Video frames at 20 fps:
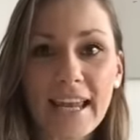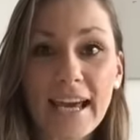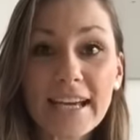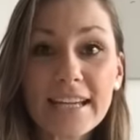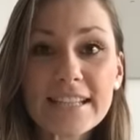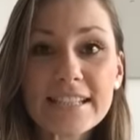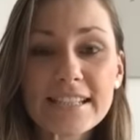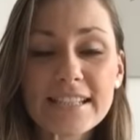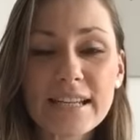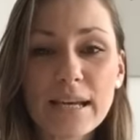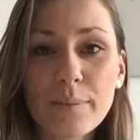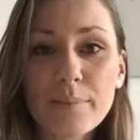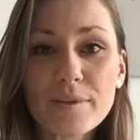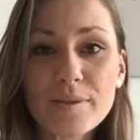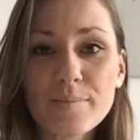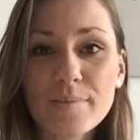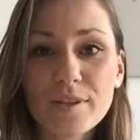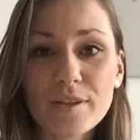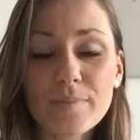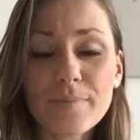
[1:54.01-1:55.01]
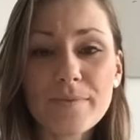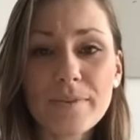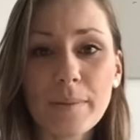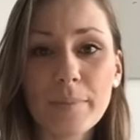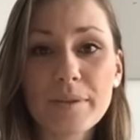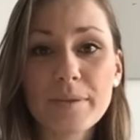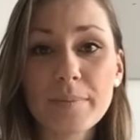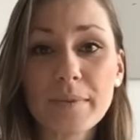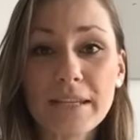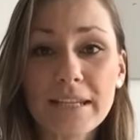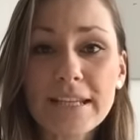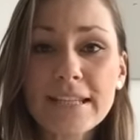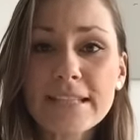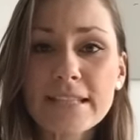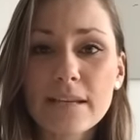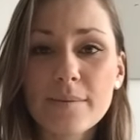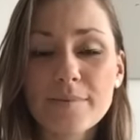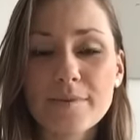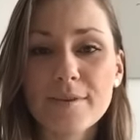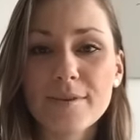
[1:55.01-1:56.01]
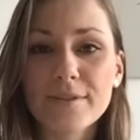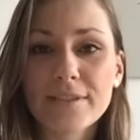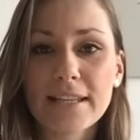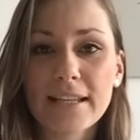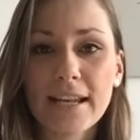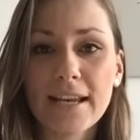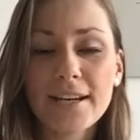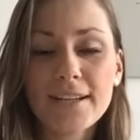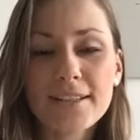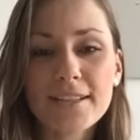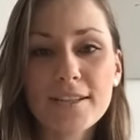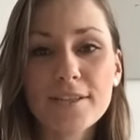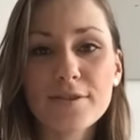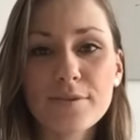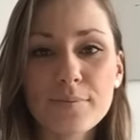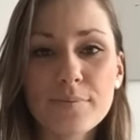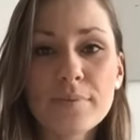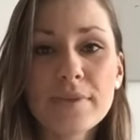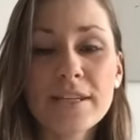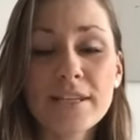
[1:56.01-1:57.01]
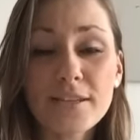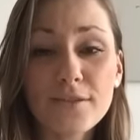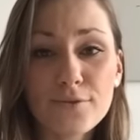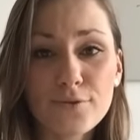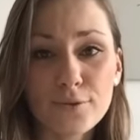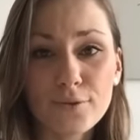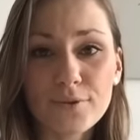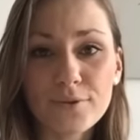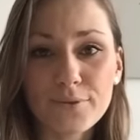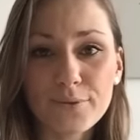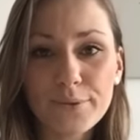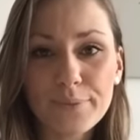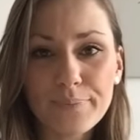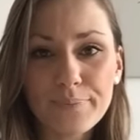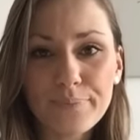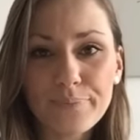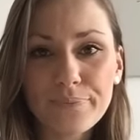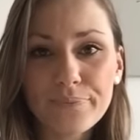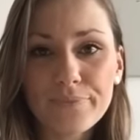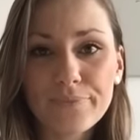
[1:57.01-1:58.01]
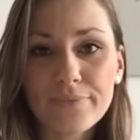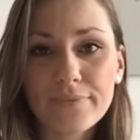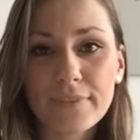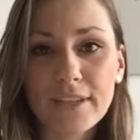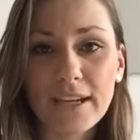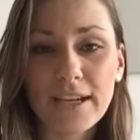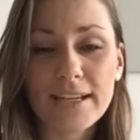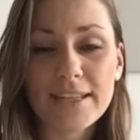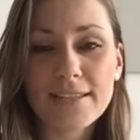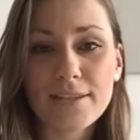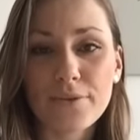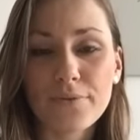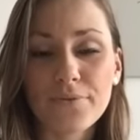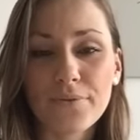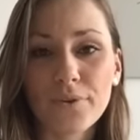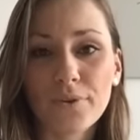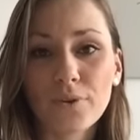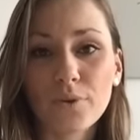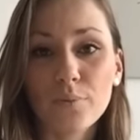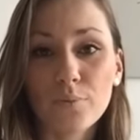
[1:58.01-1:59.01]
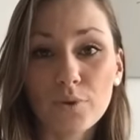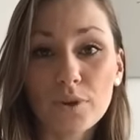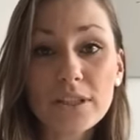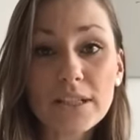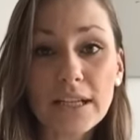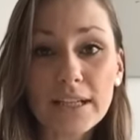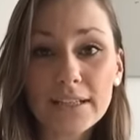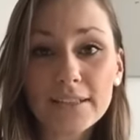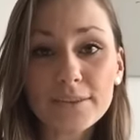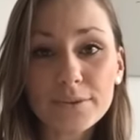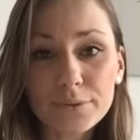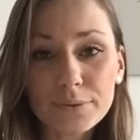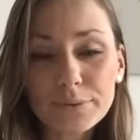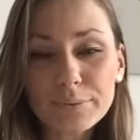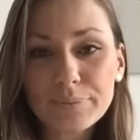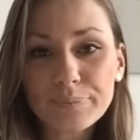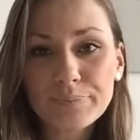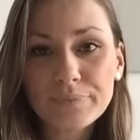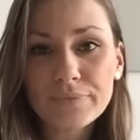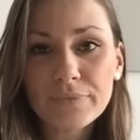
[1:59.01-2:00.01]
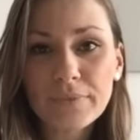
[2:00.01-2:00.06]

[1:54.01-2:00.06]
Nein, den Namen Jim Knopf habe ich mir nicht selbst ausgedacht. Der Jim hieß schon so. Der heißt auch von Geburt an so.